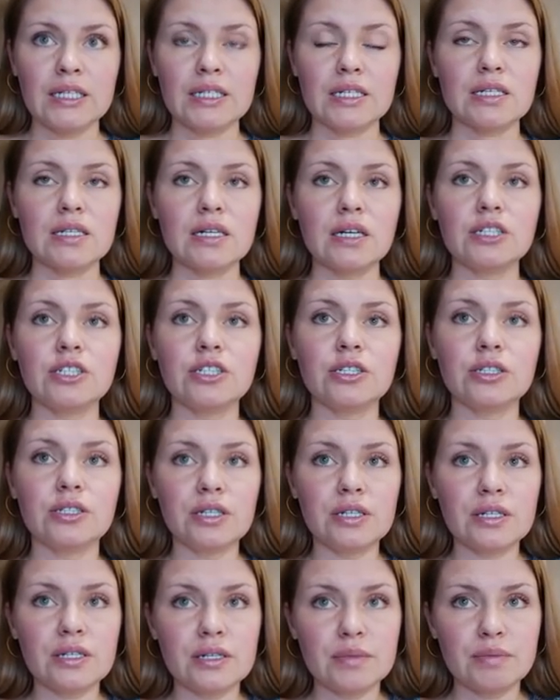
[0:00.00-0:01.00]
Значит,
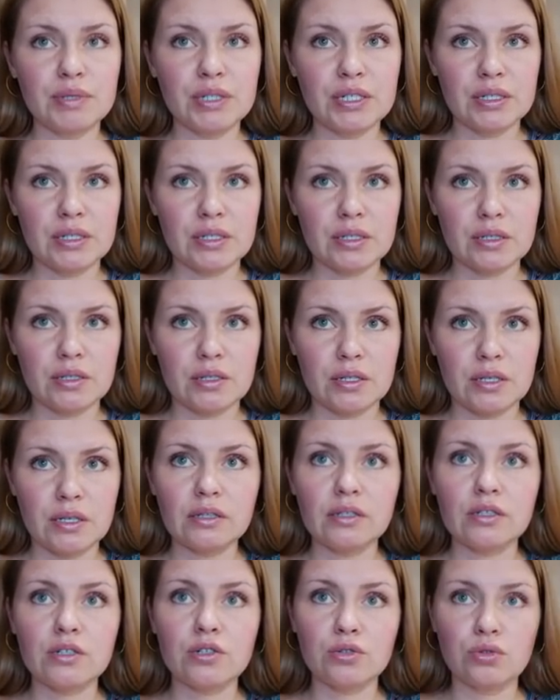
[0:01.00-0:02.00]
если птица
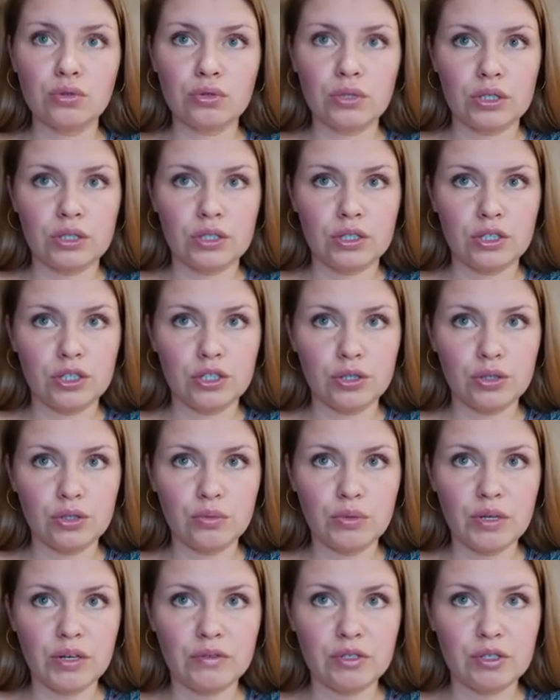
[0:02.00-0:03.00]
съела 134
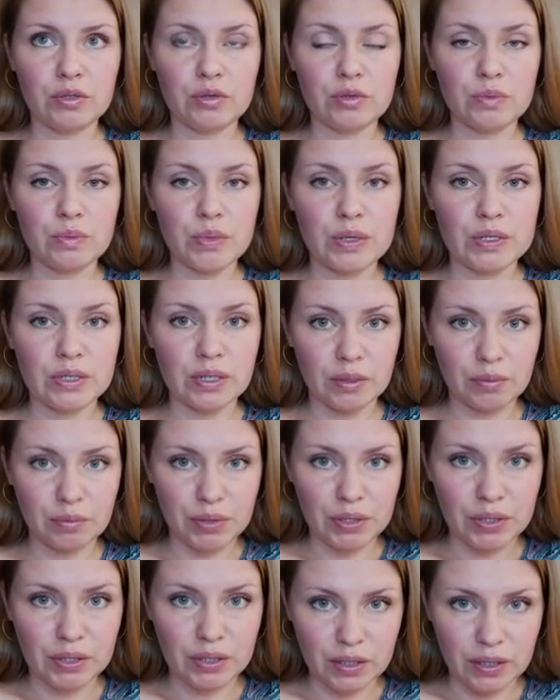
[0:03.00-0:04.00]
рубля 85
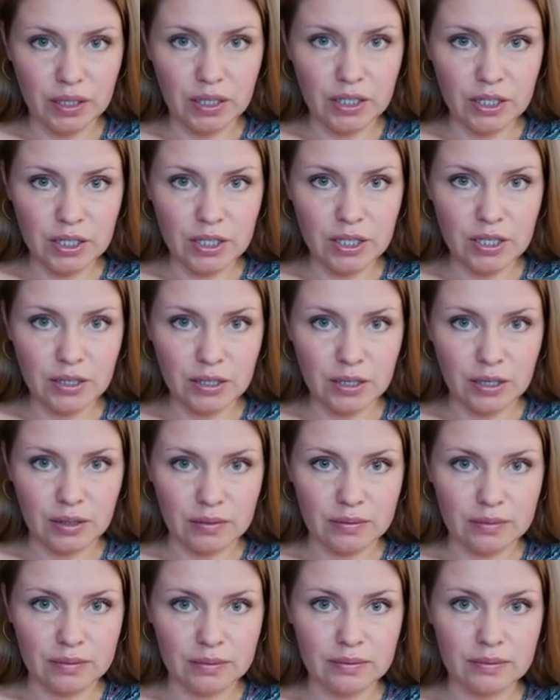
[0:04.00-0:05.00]
копеек каждая,
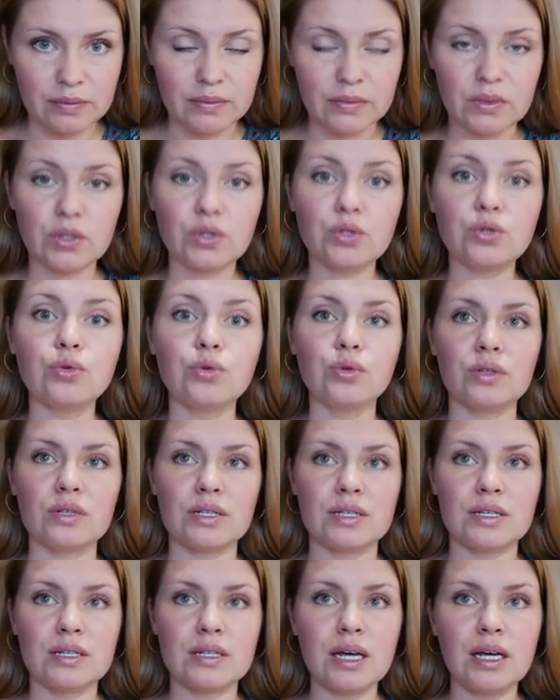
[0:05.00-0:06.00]
то,
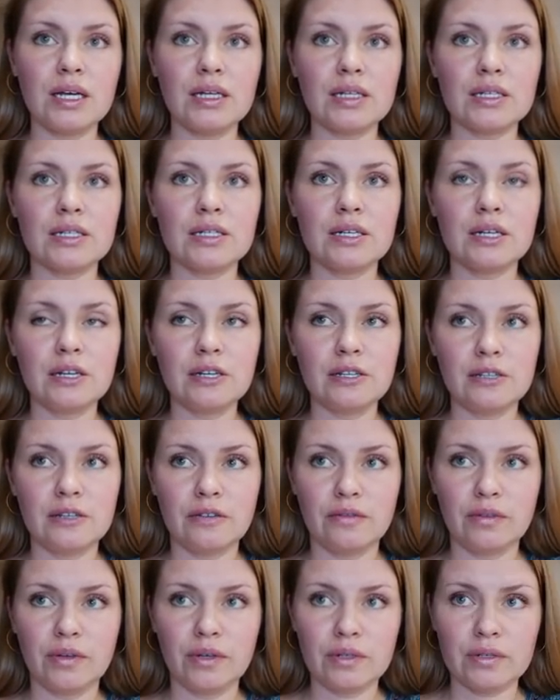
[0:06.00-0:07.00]
зная
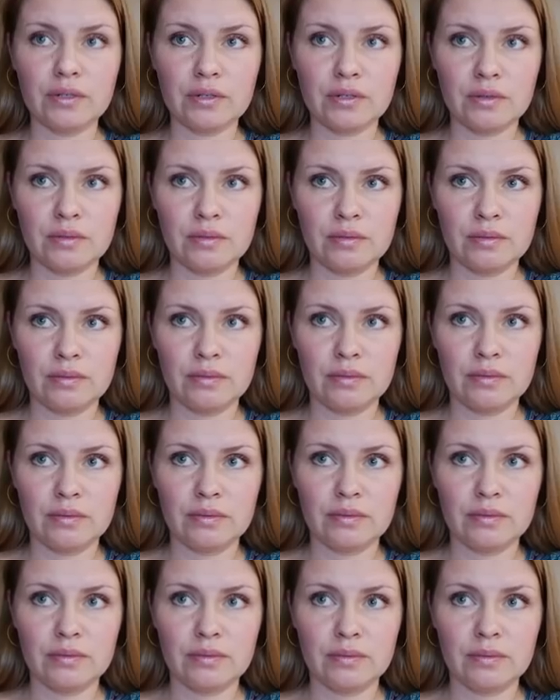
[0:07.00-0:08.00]
средний вес
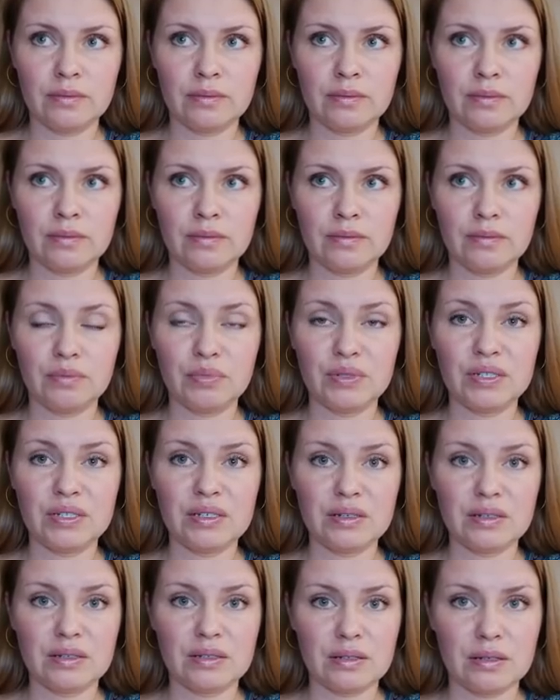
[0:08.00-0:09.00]

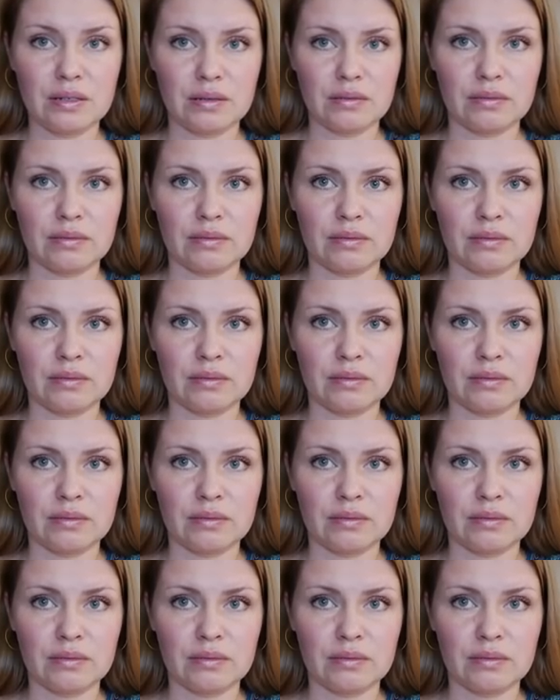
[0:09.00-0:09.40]
птицы